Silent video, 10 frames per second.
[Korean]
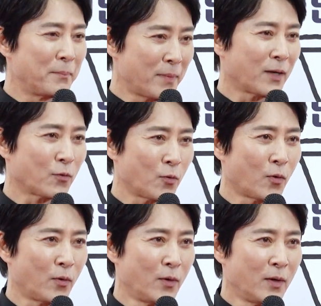
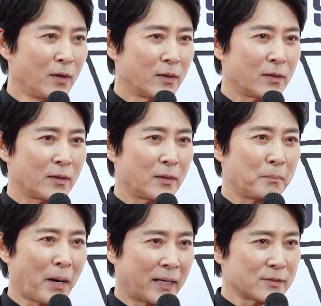맞고
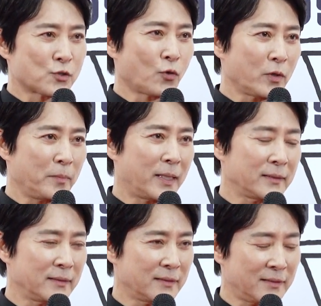어, 바른
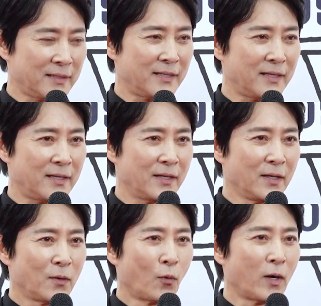소리만 그렇게
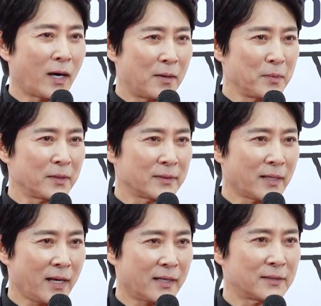
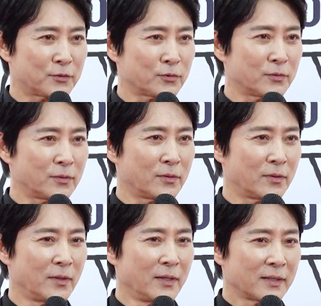올라가면
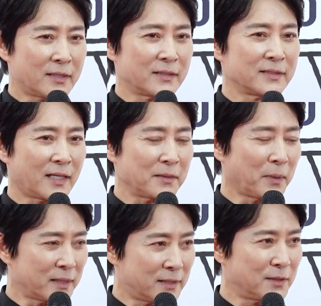해가지고 큰 자리
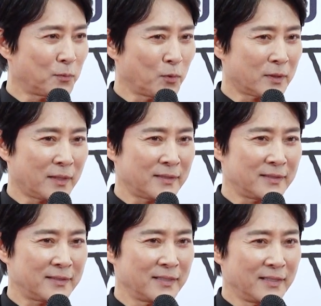맞지도
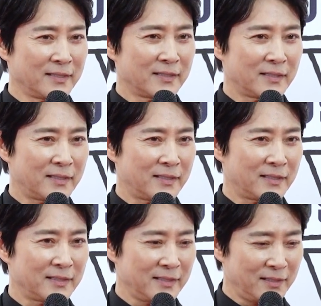못하는
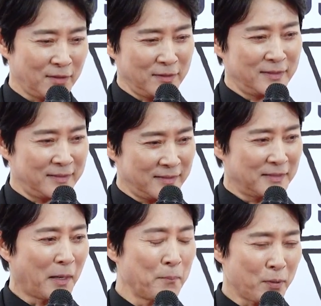어,
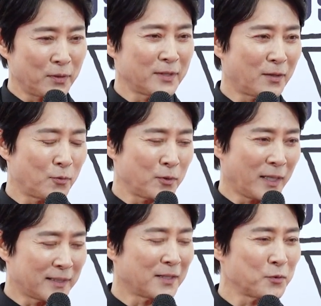이런 남편이라고
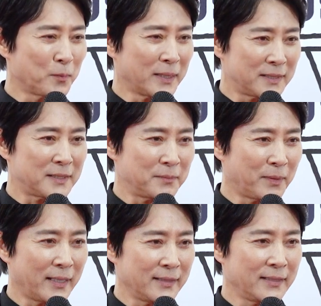야단도
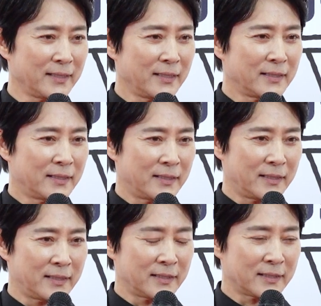맞지만 네?
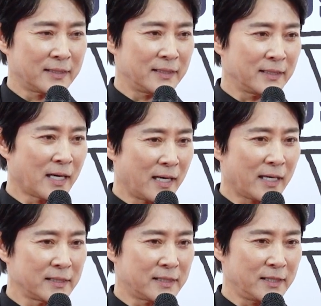어, 그가
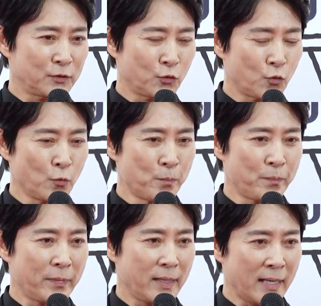가진
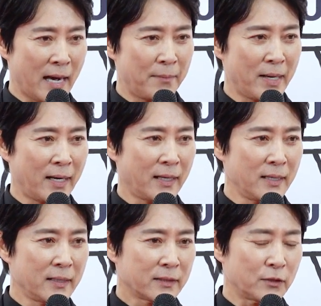꿈, 야망
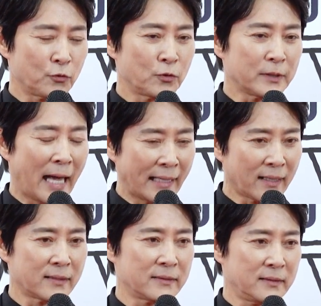그리고
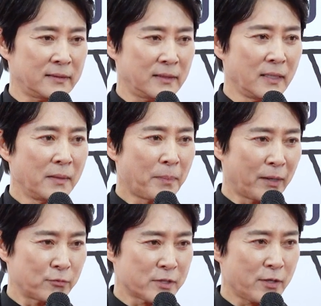나라를
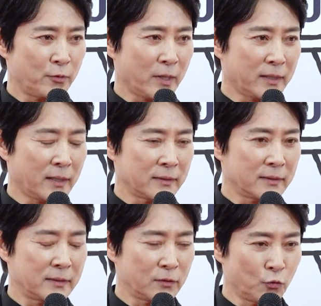바로
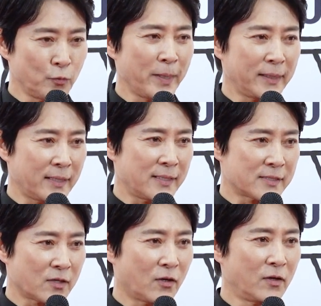세우겠다는 그 꿈에
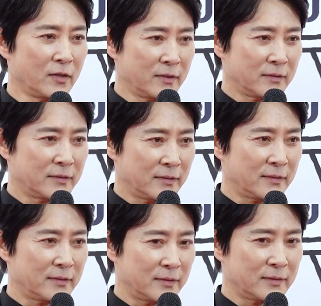대해서
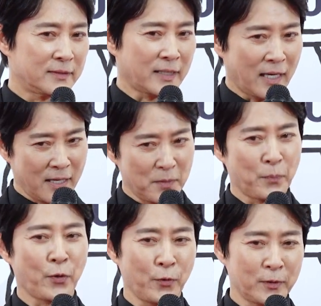어, 잘
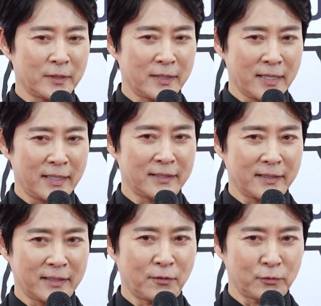표현을 해야
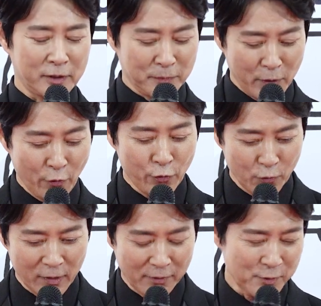된다고 지금
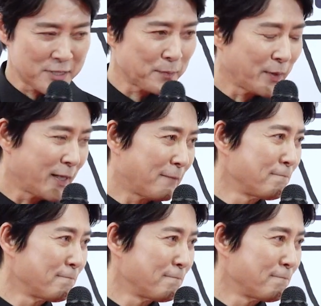연구를 하고 있습니다.